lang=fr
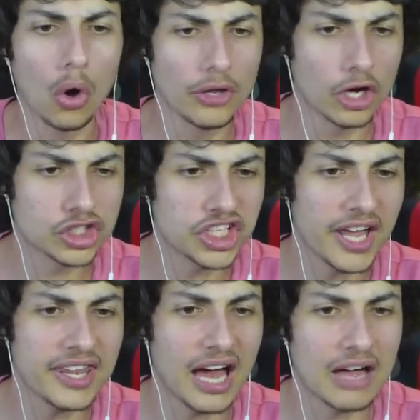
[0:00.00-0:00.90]
On
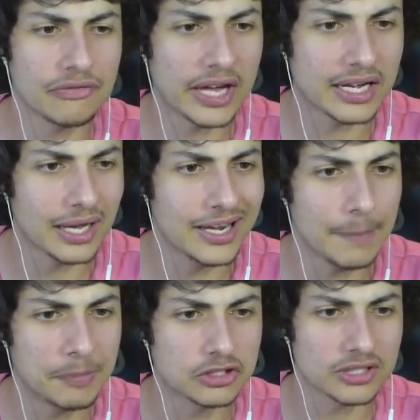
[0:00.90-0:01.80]
enchaîne avec
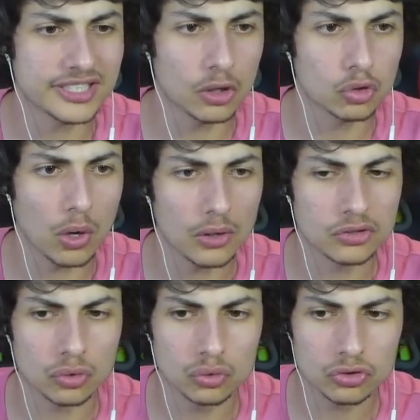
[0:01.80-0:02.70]
l'épisode 43. Ils
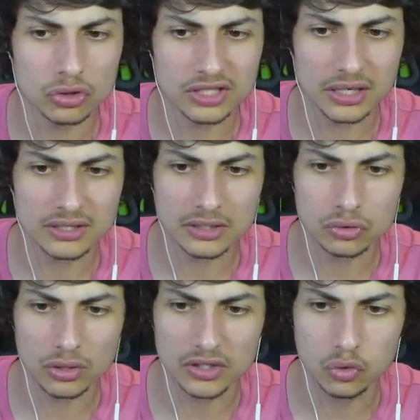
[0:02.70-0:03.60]
sont tous en train d'être
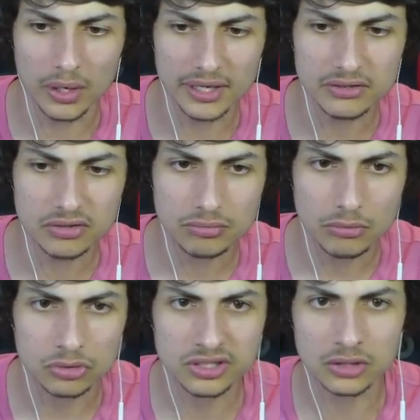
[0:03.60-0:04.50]
sur les toilettes,
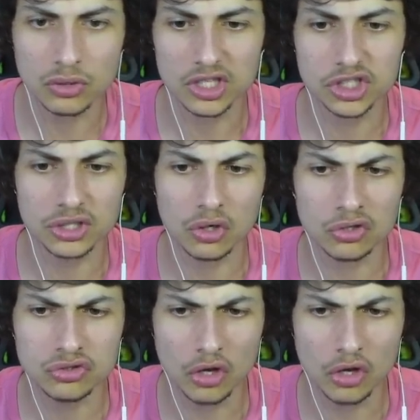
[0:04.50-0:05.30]
en train de lâcher une grosse